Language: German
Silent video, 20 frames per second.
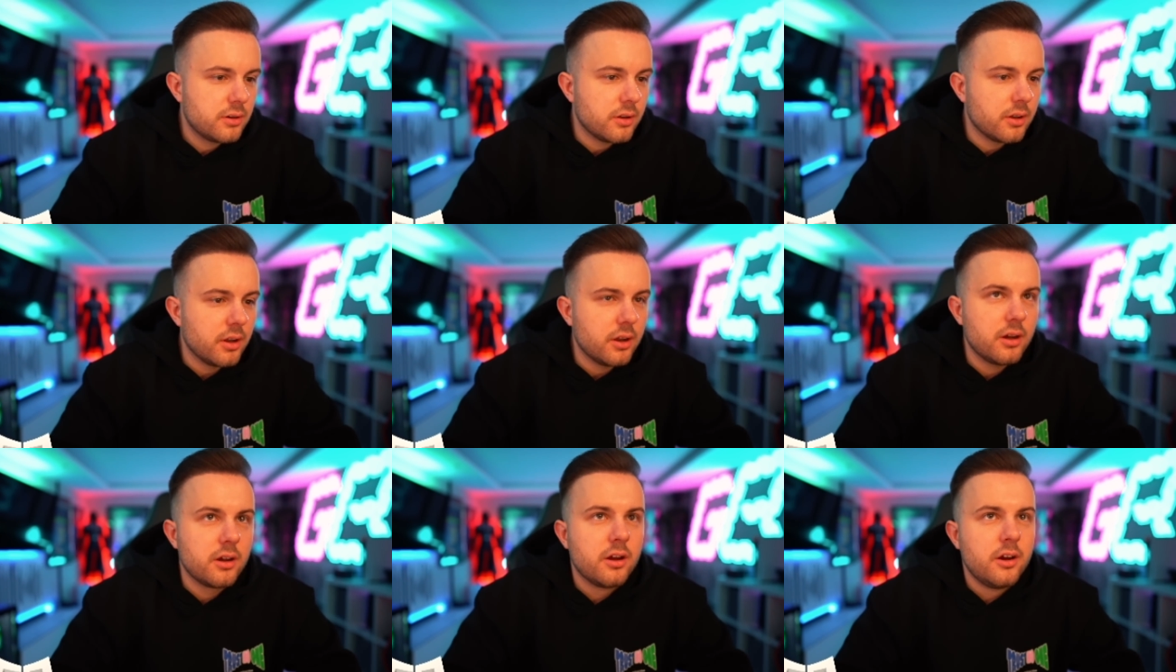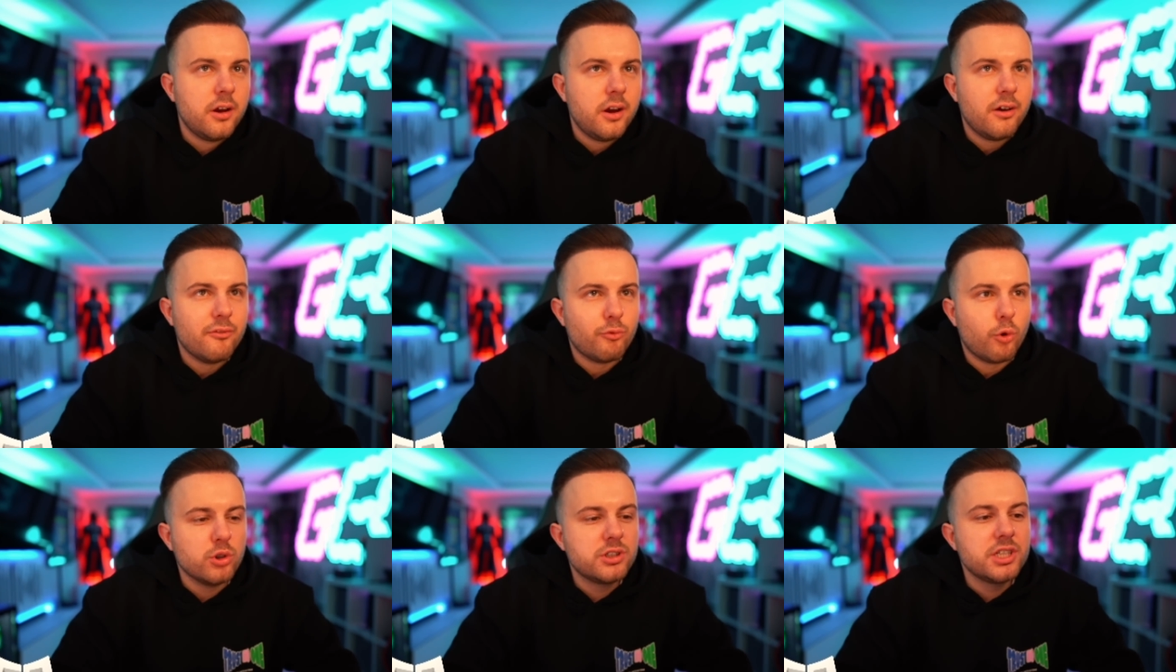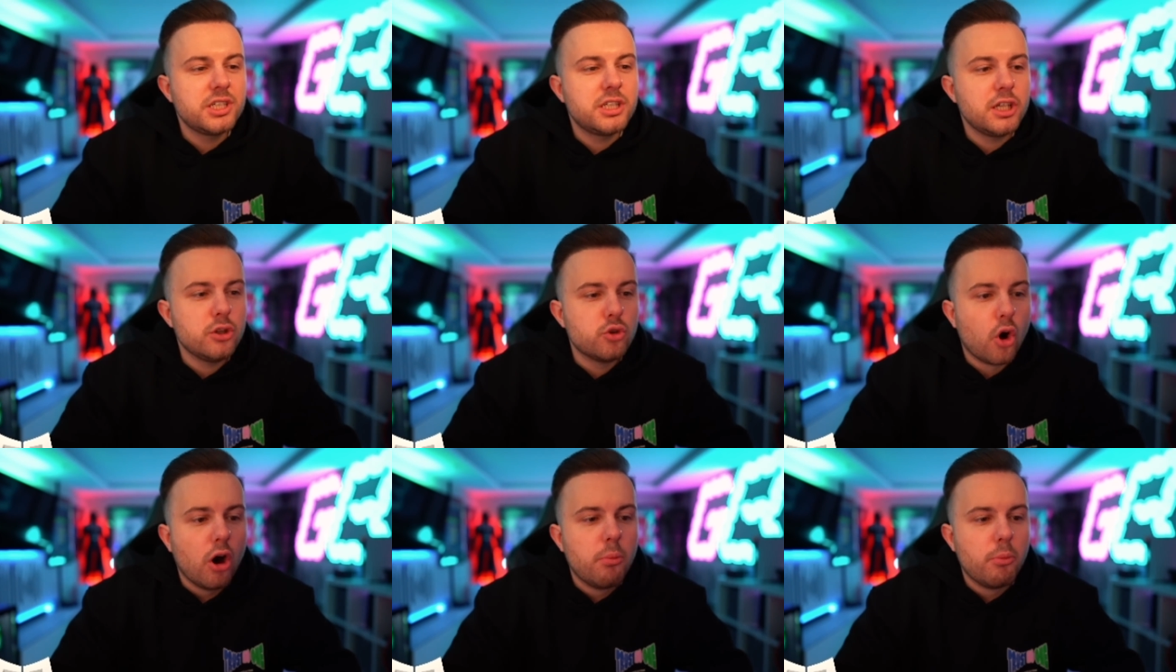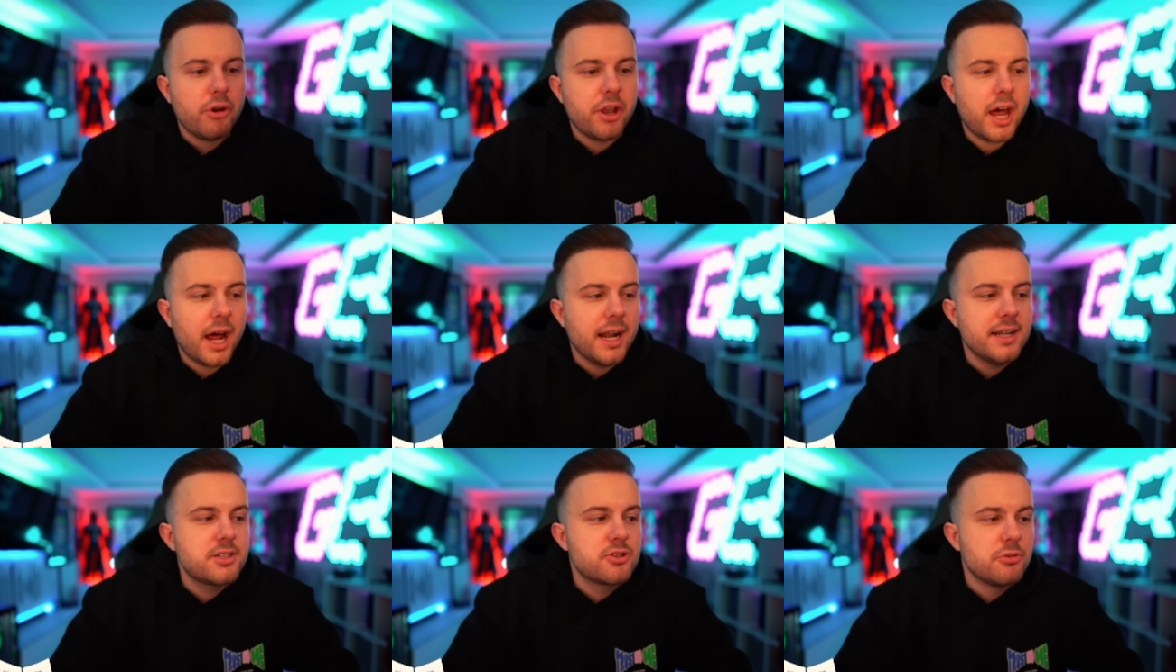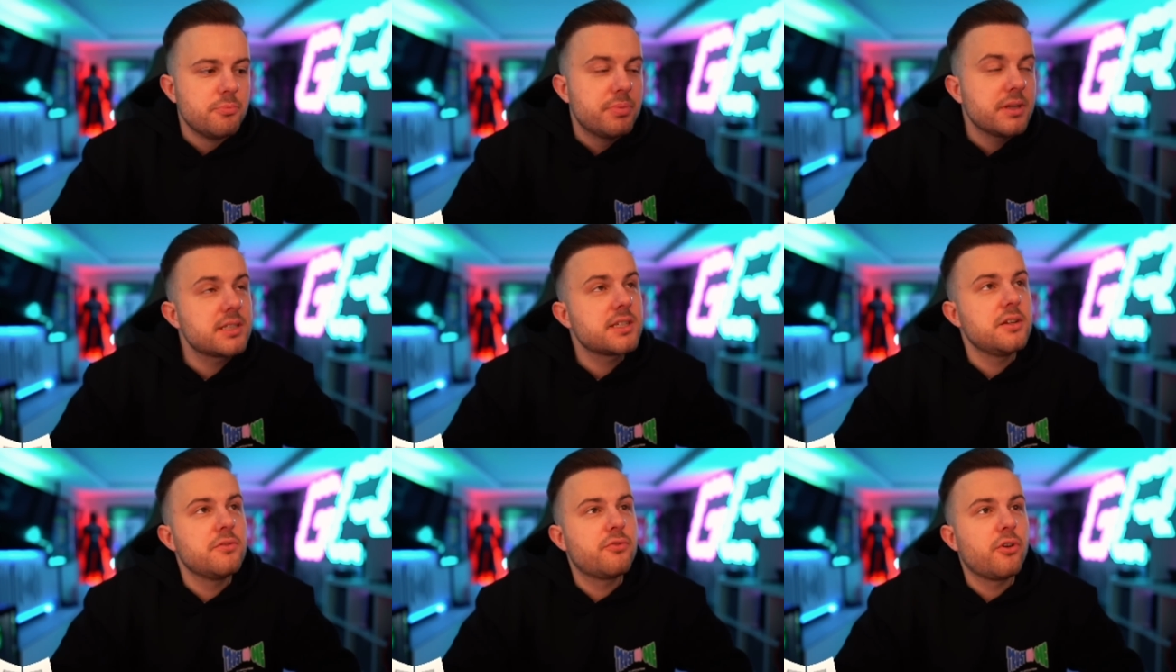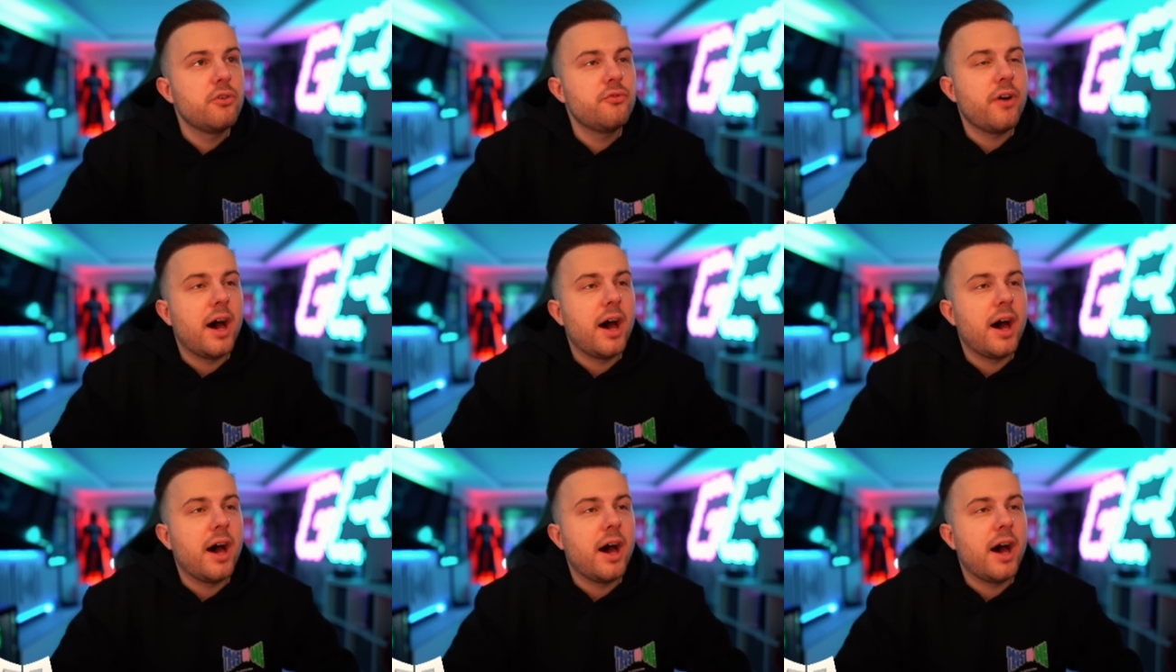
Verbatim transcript: Ne? Wo sich die Dortmunder halt so ein bisschen von